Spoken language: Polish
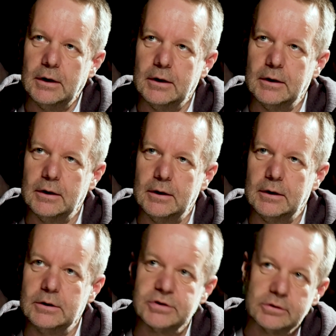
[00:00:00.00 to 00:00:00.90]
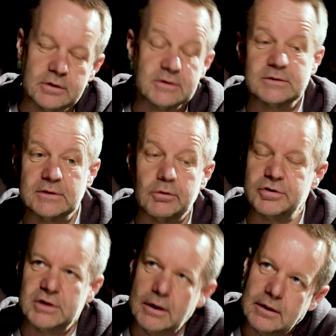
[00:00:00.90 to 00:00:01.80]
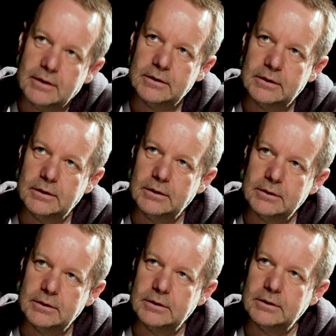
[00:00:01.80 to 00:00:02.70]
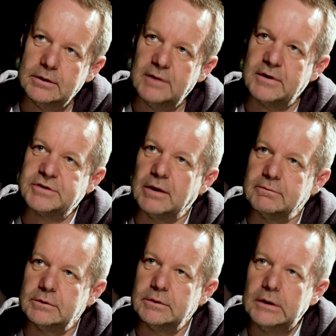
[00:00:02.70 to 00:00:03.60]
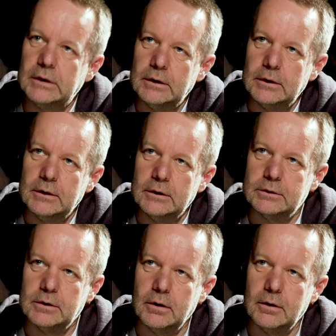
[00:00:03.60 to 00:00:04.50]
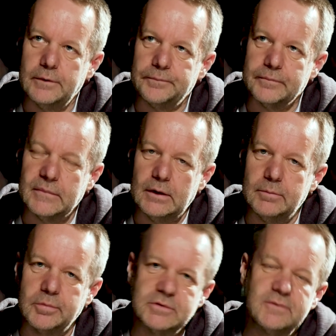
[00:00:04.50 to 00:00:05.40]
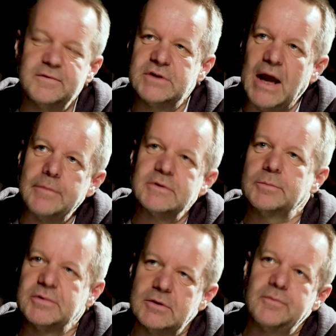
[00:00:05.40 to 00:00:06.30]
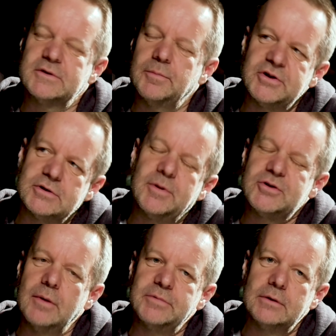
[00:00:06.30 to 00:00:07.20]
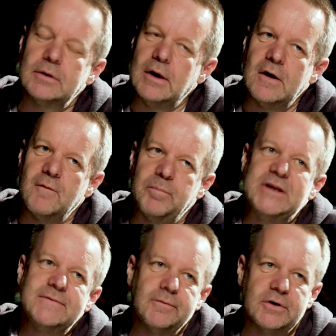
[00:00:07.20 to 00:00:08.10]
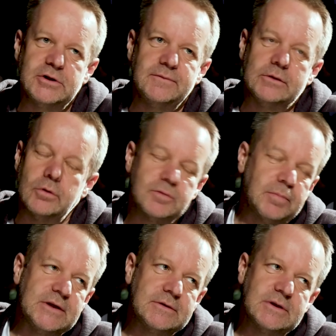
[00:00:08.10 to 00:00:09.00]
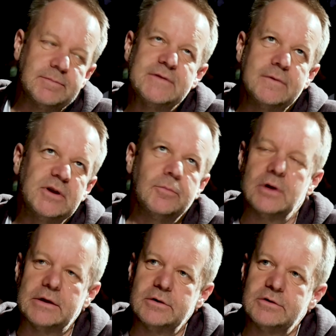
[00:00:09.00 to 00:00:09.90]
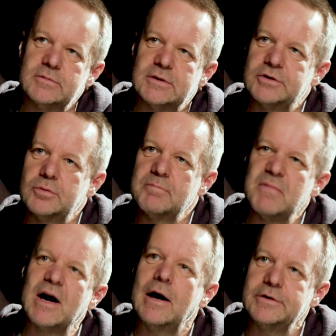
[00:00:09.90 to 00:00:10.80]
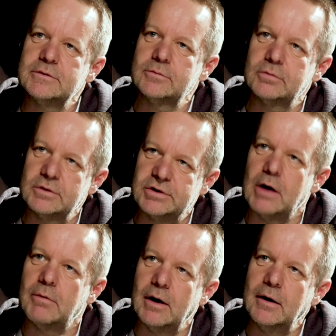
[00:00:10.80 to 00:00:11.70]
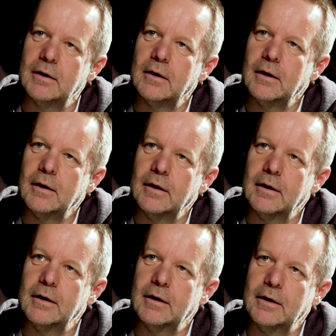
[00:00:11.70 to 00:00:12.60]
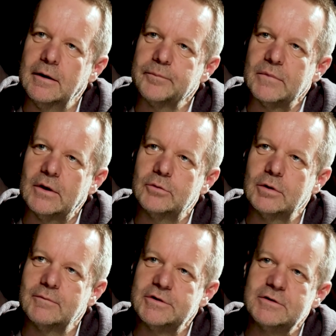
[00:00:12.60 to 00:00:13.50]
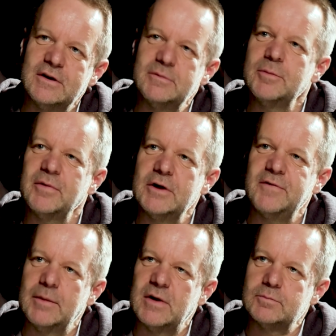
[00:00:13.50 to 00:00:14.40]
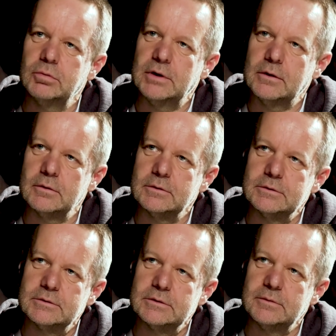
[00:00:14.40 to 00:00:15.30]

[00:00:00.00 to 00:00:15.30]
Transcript: e, i że to jest zagrożenie dla Warszawy to mm, po prostu widziałem, zobaczyłem ten, w państwie właściwie, które jest państwem demokratycznym, zobaczyłem mechanizm, który działa, mhm. który właściwie niewiele ma wspólnego z